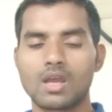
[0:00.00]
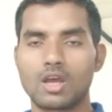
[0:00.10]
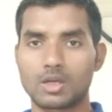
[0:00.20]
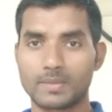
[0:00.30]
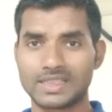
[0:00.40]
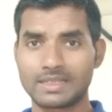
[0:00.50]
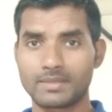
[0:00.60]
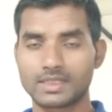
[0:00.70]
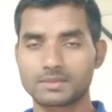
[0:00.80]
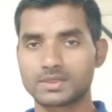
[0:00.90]
और वंदे
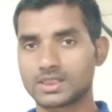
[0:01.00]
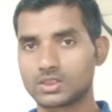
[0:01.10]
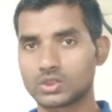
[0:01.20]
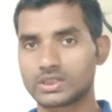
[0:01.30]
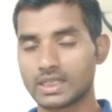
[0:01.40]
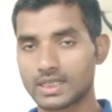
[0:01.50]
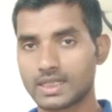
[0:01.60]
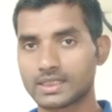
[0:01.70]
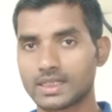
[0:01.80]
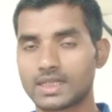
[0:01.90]
भारत मिशन जो चल
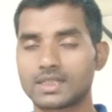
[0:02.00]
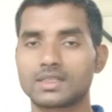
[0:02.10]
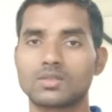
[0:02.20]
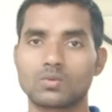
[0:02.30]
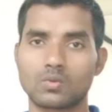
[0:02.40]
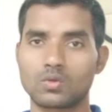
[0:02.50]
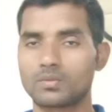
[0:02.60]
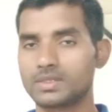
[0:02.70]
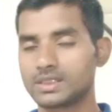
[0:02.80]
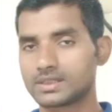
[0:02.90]
रहा था वो
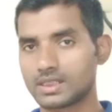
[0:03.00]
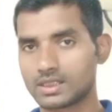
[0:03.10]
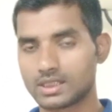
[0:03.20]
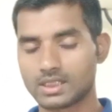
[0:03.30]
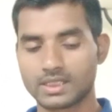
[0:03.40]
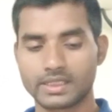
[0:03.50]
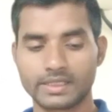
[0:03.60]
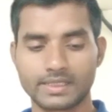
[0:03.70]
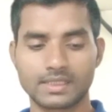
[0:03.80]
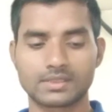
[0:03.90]
भी चलते
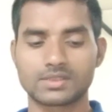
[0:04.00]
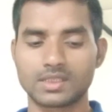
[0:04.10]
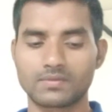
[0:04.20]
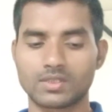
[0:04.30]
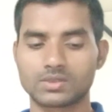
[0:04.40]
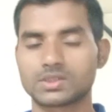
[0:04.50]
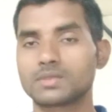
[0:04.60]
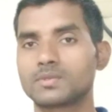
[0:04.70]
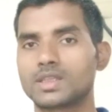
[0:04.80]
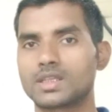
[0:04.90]
रहेंगे सिर्फ और
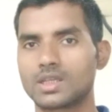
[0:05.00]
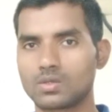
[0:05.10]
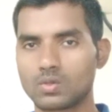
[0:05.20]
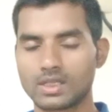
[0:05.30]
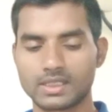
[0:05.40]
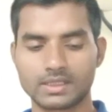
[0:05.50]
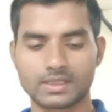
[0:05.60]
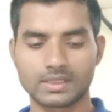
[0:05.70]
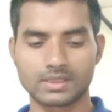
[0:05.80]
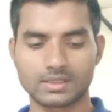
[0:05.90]
सिर्फ ये रेगुलर
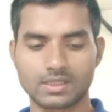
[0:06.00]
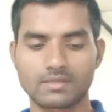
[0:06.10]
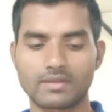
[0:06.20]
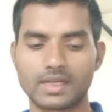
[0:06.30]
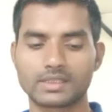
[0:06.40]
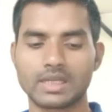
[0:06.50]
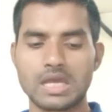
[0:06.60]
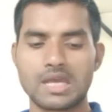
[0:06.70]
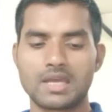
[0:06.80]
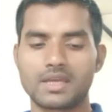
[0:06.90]
इंटरनेशनल फ्लाइट
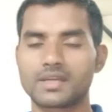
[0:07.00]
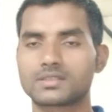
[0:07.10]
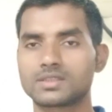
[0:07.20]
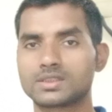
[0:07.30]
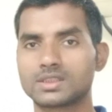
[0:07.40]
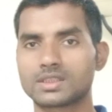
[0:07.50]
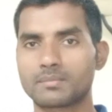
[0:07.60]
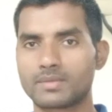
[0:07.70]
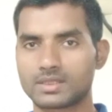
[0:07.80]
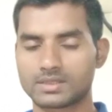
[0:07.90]
31
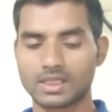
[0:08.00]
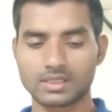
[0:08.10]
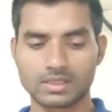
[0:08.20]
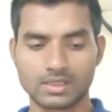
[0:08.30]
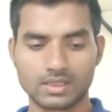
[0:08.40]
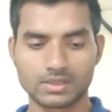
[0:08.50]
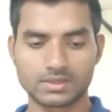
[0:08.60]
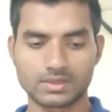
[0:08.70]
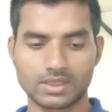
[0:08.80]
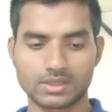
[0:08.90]
दिसंबर तक
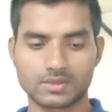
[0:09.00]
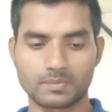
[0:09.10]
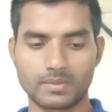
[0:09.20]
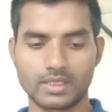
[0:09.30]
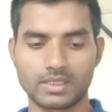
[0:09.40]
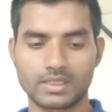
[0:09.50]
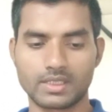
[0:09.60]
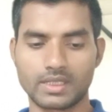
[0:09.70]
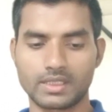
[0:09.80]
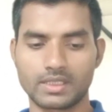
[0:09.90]
सस्पेंड
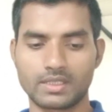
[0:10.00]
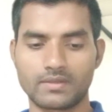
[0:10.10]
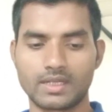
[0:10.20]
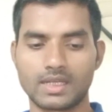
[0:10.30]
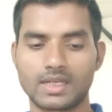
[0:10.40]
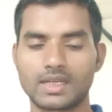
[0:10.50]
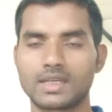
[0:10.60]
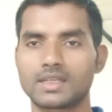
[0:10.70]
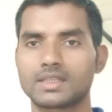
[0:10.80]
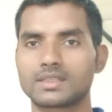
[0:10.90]
रहने वाला
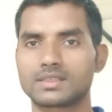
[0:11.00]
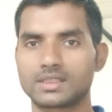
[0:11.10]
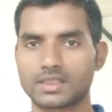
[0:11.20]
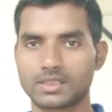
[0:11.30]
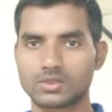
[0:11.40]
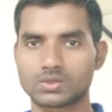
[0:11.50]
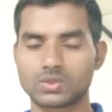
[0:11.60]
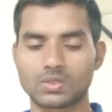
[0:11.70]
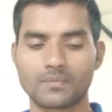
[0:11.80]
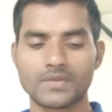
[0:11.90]
है ठीक है
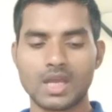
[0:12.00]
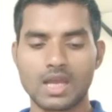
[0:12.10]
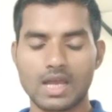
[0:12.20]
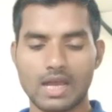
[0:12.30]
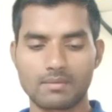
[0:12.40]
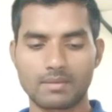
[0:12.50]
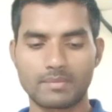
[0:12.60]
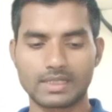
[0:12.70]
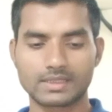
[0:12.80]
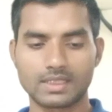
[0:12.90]
दोस्तों अब हम
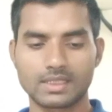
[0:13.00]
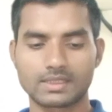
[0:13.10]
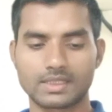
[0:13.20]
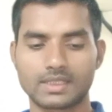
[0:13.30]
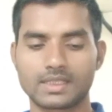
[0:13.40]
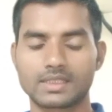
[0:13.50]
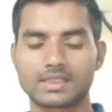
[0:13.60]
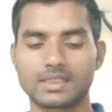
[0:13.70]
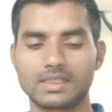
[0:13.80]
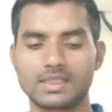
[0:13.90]
बात कर लेते हैं
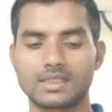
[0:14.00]
कि